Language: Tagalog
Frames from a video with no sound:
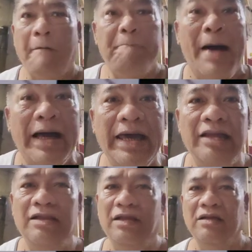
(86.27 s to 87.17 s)

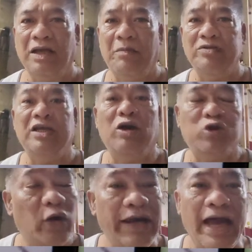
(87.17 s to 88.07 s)
bangin. Tapos ikaw,
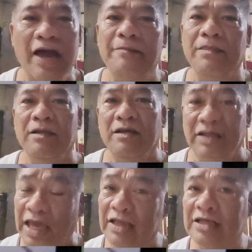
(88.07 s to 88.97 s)
sorry ha,
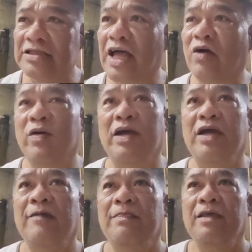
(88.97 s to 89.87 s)
niinis na ako
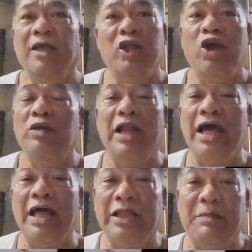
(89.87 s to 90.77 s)
eh. Hindi ko
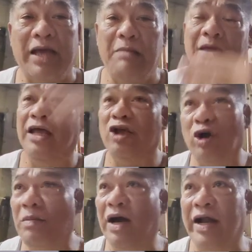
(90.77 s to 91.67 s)
nilalata. May kaibigan
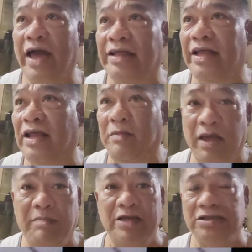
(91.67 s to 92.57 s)
ako mga rider eh.
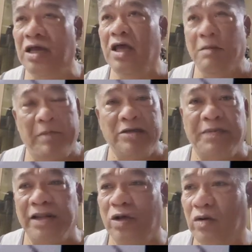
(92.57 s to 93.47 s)
May best, best
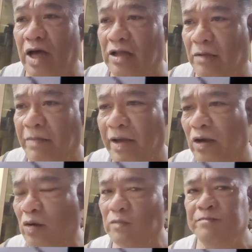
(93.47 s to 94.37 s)
friend akong rider.
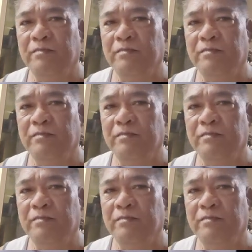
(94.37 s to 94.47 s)
Pero